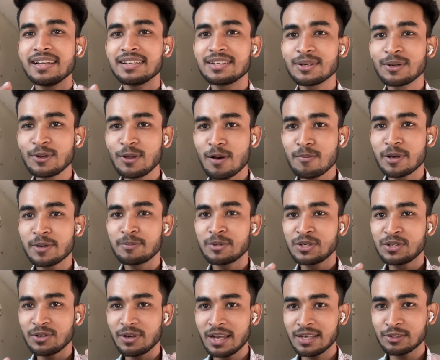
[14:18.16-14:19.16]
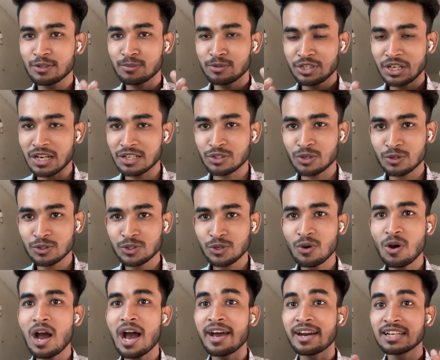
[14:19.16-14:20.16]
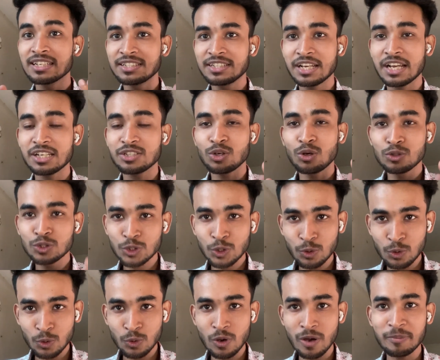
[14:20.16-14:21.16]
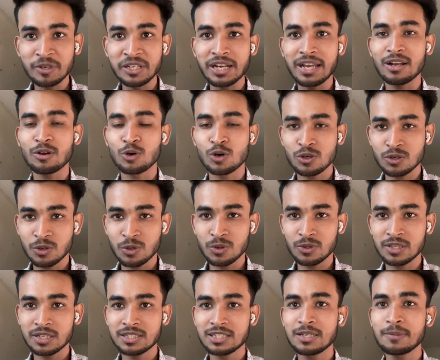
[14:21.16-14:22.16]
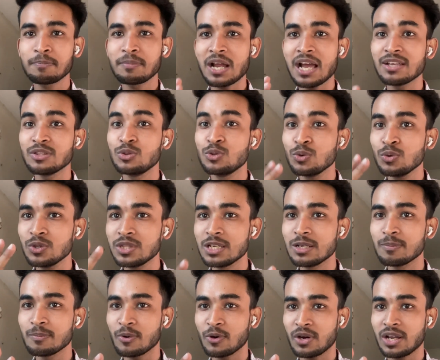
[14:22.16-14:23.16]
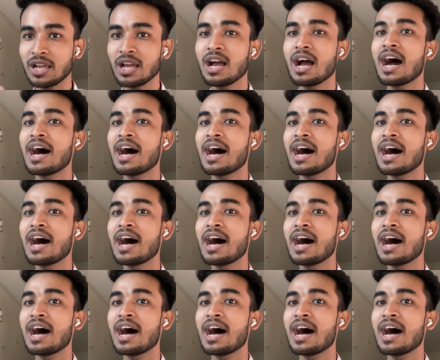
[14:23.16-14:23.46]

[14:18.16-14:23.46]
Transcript: এটা হলো আমার ভিডিওর একদম শেষ অংশ আর এই শেষ অংশটুকু আমি রেকর্ড করতেছি প্রায় দুই দিন পরে